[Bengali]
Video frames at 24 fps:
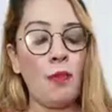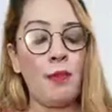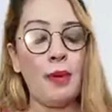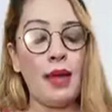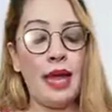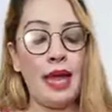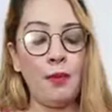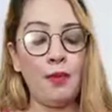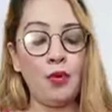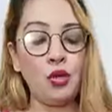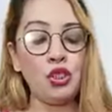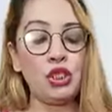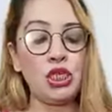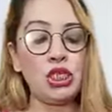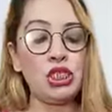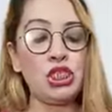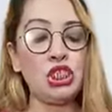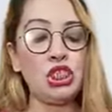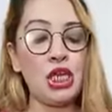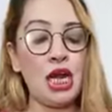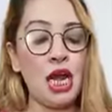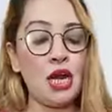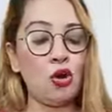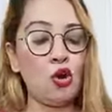হবে এবং যে
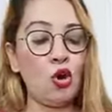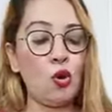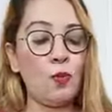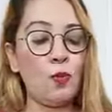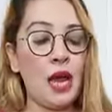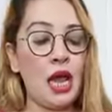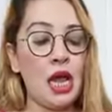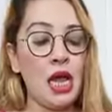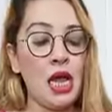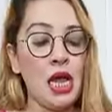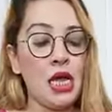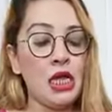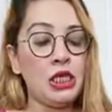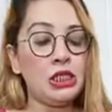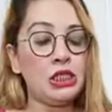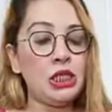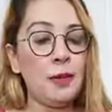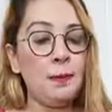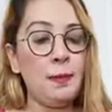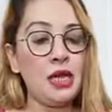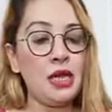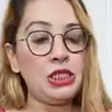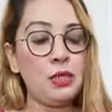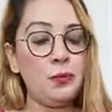শেয়ার করবা সে
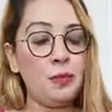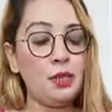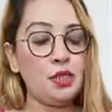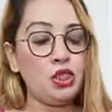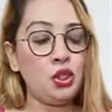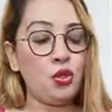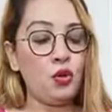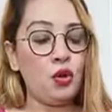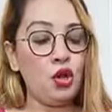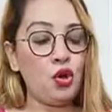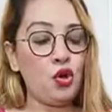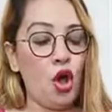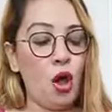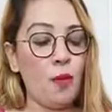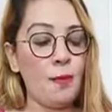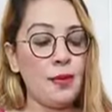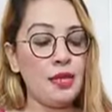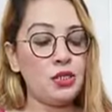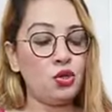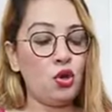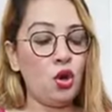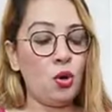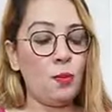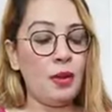বেশি বেশি করে
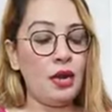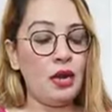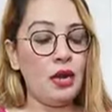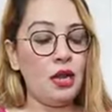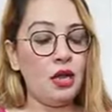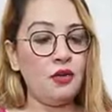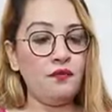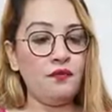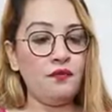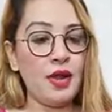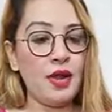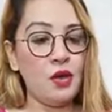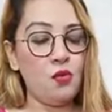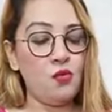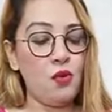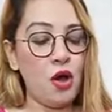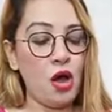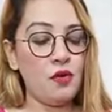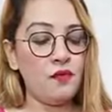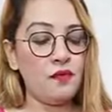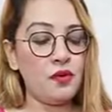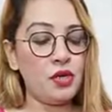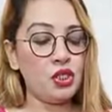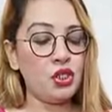কমেন্টস করবা লাভ লাইক
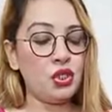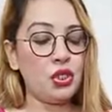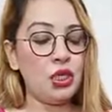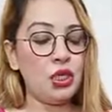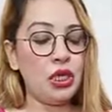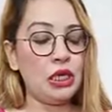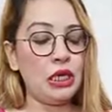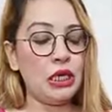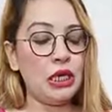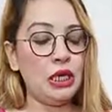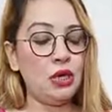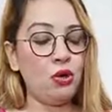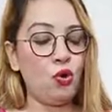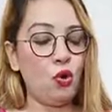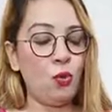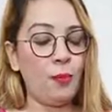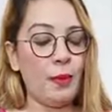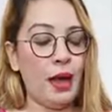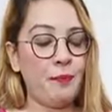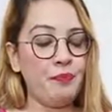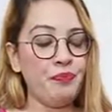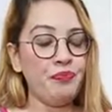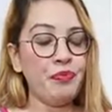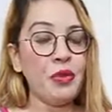ওয়াও ভার্সনে ক্লিক
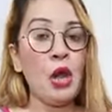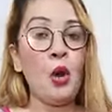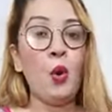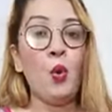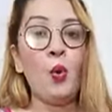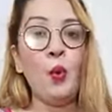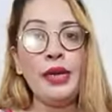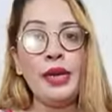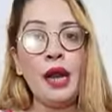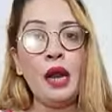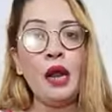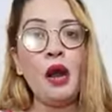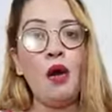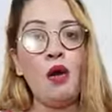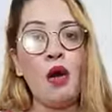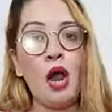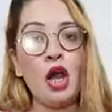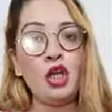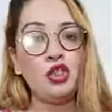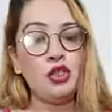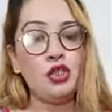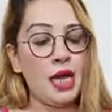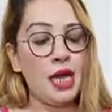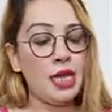করবা উইনার
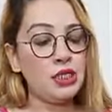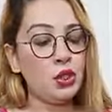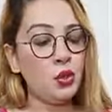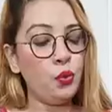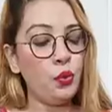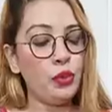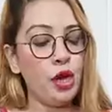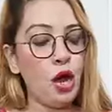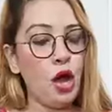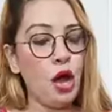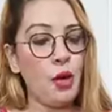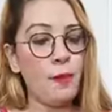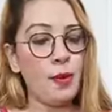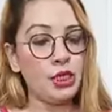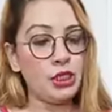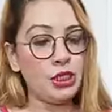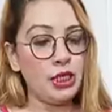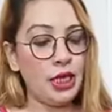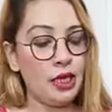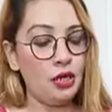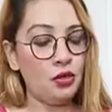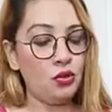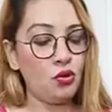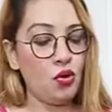হওয়ার যে আছে উইনার হবা
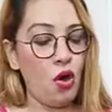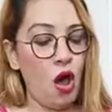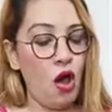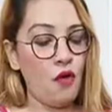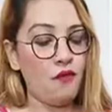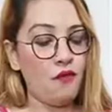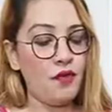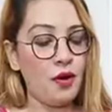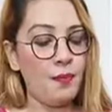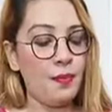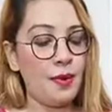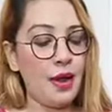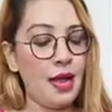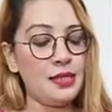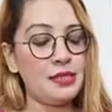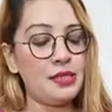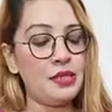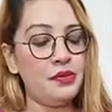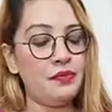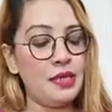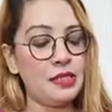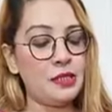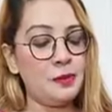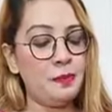সে কিন্তু অফার
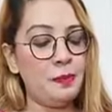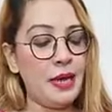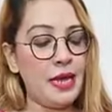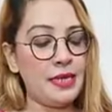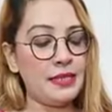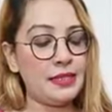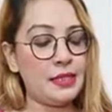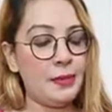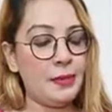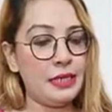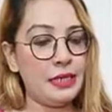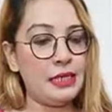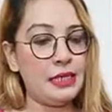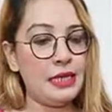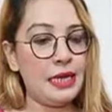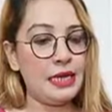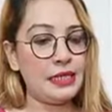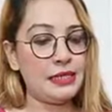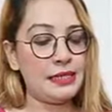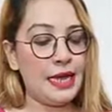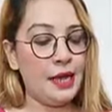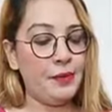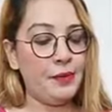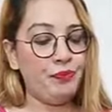প্রাইসে ড্রেস পেয়ে যাবা ঠিক
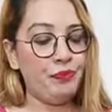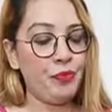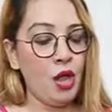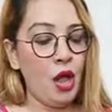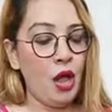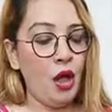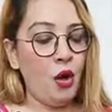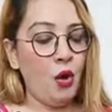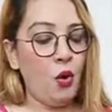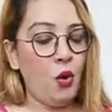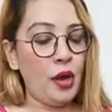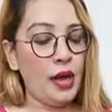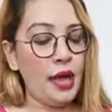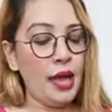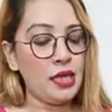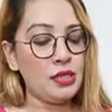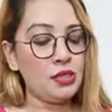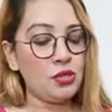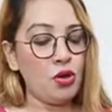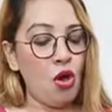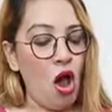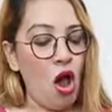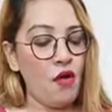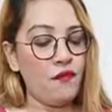আছে ওকে
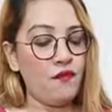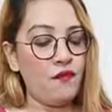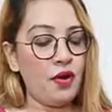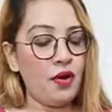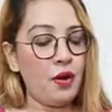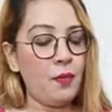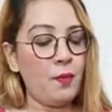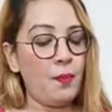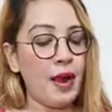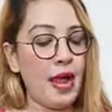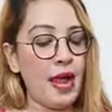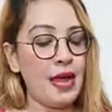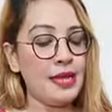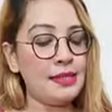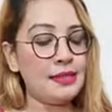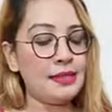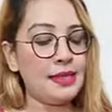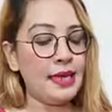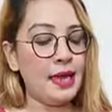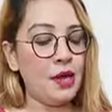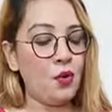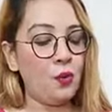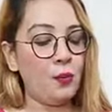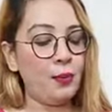সো অফার প্রাইস
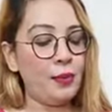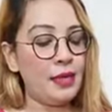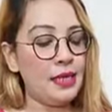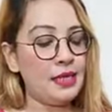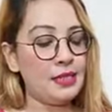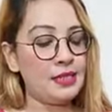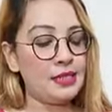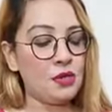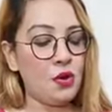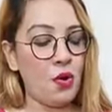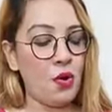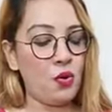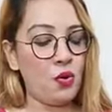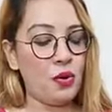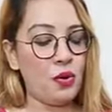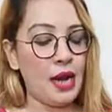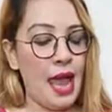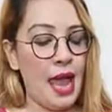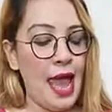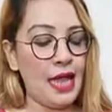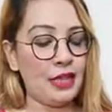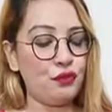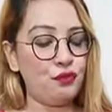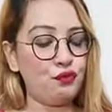কেউ মিস করো না
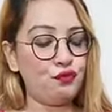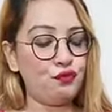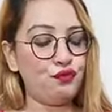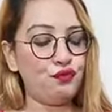এত